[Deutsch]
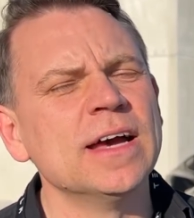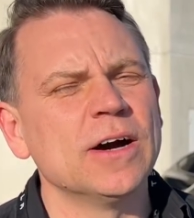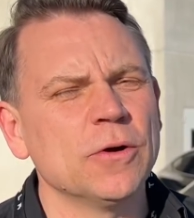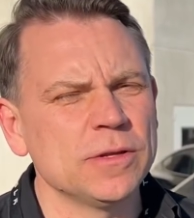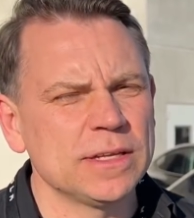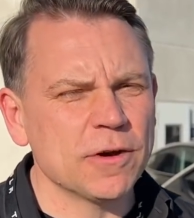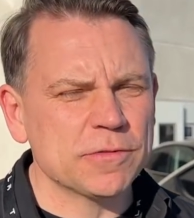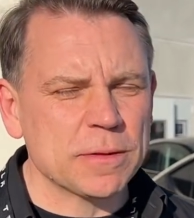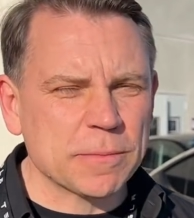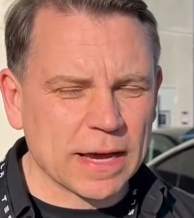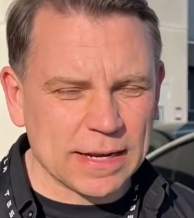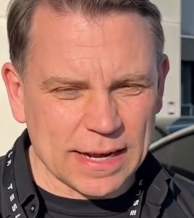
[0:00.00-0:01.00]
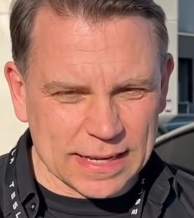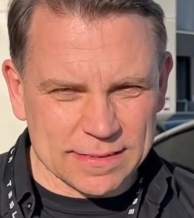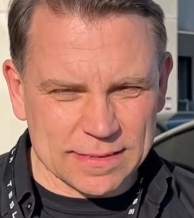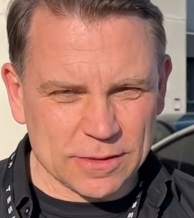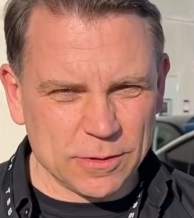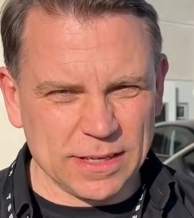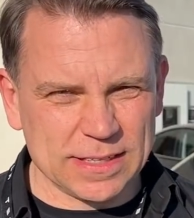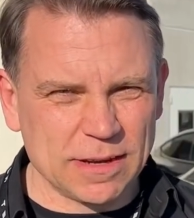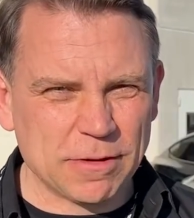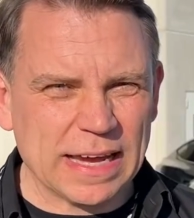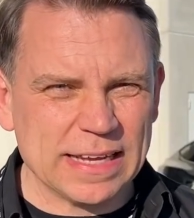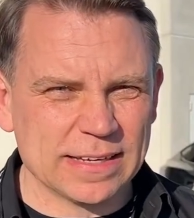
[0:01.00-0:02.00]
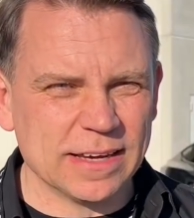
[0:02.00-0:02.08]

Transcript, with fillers: Und hier auf dem Kanal geht es natürlich dann weiter.